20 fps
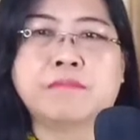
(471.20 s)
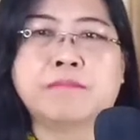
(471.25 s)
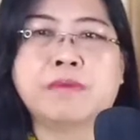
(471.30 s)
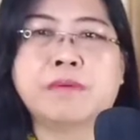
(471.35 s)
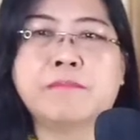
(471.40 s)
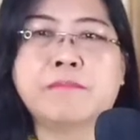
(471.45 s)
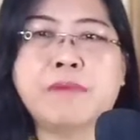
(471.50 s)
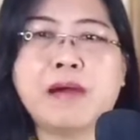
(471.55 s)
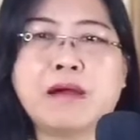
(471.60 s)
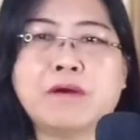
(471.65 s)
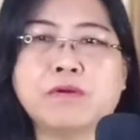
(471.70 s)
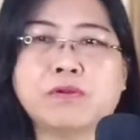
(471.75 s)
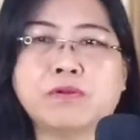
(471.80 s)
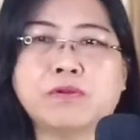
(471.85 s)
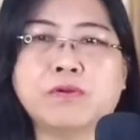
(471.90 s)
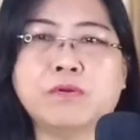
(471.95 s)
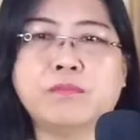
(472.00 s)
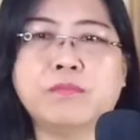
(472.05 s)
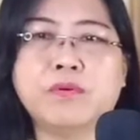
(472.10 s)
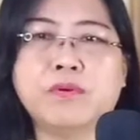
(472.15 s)

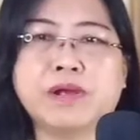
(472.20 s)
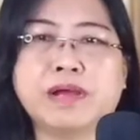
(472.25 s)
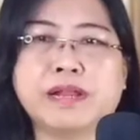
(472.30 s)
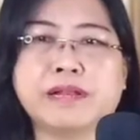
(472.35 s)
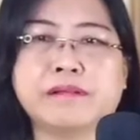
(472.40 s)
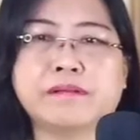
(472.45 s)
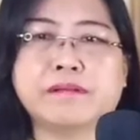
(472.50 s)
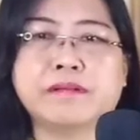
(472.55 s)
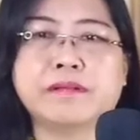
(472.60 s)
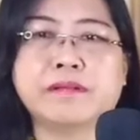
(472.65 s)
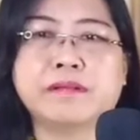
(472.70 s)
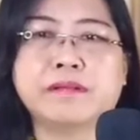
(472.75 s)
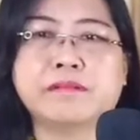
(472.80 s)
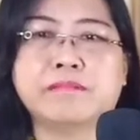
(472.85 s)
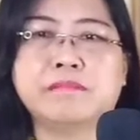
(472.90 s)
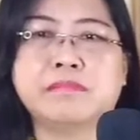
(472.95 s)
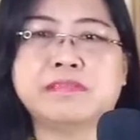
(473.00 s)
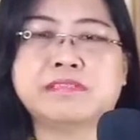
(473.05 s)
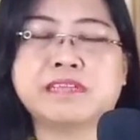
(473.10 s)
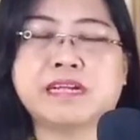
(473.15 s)
membangun hubungan,
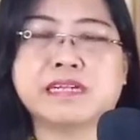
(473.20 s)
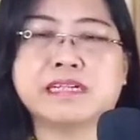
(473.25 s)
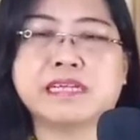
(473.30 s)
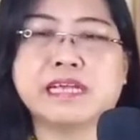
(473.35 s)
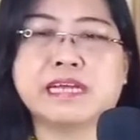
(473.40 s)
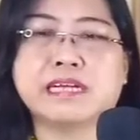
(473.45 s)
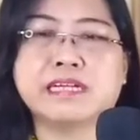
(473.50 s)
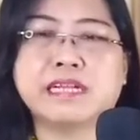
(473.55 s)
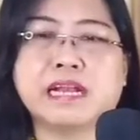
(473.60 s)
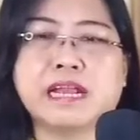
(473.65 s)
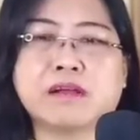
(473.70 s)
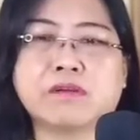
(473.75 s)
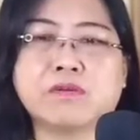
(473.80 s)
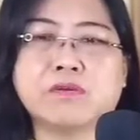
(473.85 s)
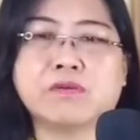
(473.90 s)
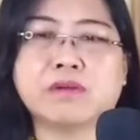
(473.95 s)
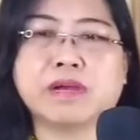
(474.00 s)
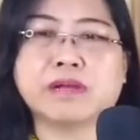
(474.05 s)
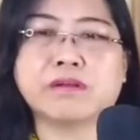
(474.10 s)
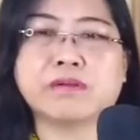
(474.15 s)
misalnya yang
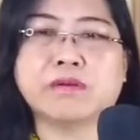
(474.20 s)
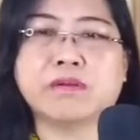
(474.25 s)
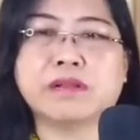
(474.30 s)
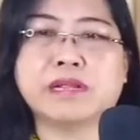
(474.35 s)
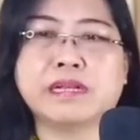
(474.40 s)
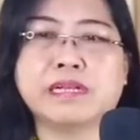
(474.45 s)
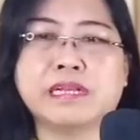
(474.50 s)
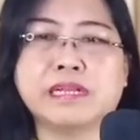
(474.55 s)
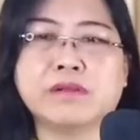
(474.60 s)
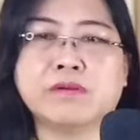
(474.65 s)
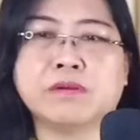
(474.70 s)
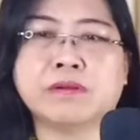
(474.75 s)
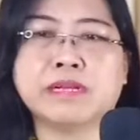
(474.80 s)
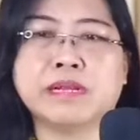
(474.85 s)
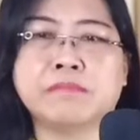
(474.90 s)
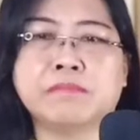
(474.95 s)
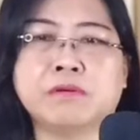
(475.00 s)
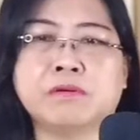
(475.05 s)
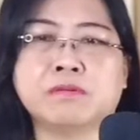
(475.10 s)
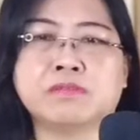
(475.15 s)
dilakukan oleh
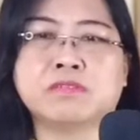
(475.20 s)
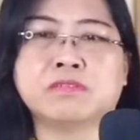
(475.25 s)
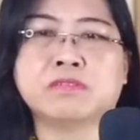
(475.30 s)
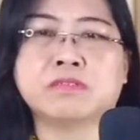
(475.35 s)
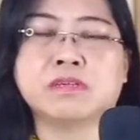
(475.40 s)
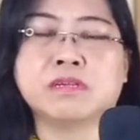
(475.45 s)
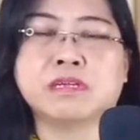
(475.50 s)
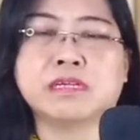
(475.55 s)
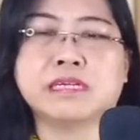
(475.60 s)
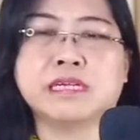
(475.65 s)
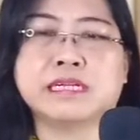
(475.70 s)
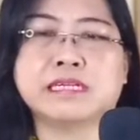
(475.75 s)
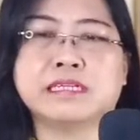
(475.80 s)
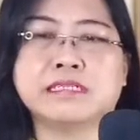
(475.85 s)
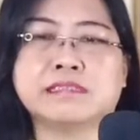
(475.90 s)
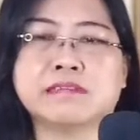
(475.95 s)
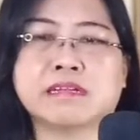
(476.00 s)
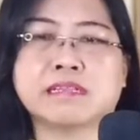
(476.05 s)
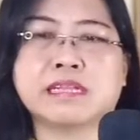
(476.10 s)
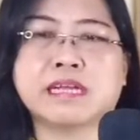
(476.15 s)
Nikodemus yang
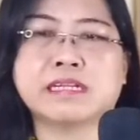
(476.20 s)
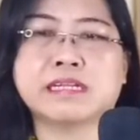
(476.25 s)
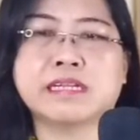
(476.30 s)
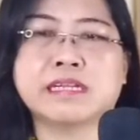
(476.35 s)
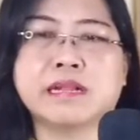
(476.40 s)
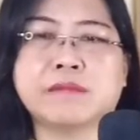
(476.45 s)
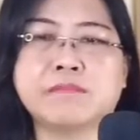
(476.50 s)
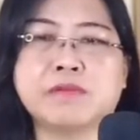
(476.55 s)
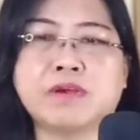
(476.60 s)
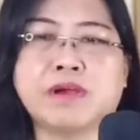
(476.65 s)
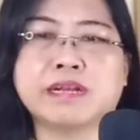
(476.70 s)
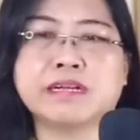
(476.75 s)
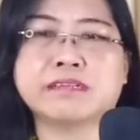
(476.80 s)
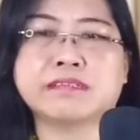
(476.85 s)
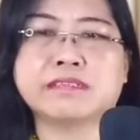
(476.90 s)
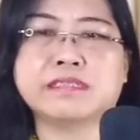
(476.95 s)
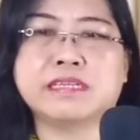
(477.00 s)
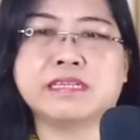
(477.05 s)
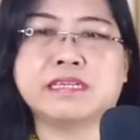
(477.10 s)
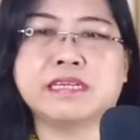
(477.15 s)
dicatat di dalam
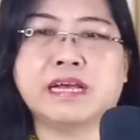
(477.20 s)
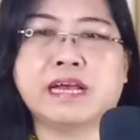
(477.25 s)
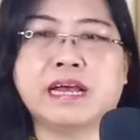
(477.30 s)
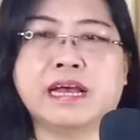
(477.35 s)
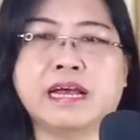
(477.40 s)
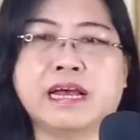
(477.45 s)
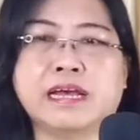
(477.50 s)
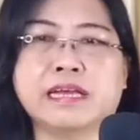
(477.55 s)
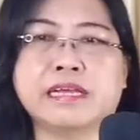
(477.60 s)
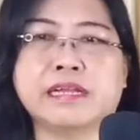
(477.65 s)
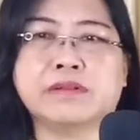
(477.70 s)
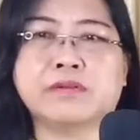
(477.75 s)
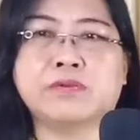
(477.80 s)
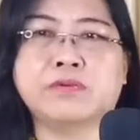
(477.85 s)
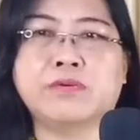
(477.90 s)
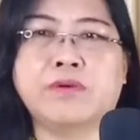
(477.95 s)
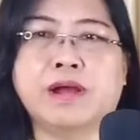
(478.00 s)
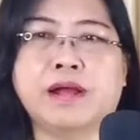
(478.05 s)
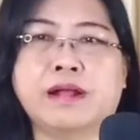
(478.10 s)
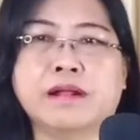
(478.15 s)
Yohanes 3 ayat 2.
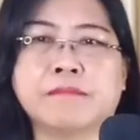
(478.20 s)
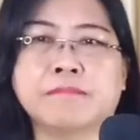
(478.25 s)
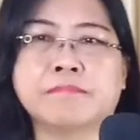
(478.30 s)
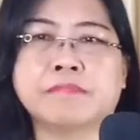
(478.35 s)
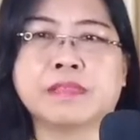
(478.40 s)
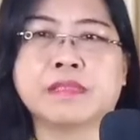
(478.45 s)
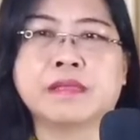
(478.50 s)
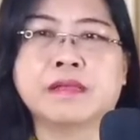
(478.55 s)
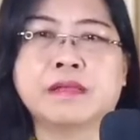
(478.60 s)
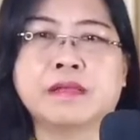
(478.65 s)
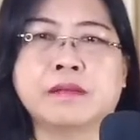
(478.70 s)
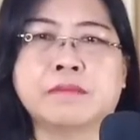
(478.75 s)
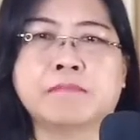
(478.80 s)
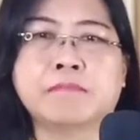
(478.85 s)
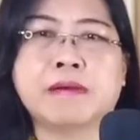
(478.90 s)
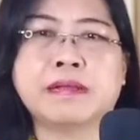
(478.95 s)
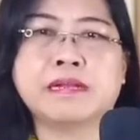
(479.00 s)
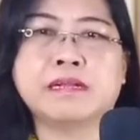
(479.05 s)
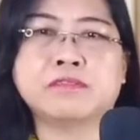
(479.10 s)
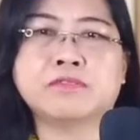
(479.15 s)

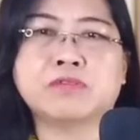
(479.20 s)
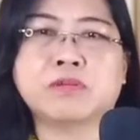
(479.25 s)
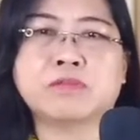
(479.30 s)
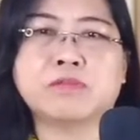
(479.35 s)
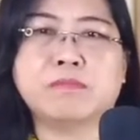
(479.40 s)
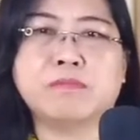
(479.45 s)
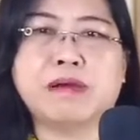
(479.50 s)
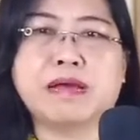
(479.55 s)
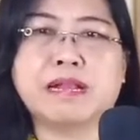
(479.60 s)
Pada suatu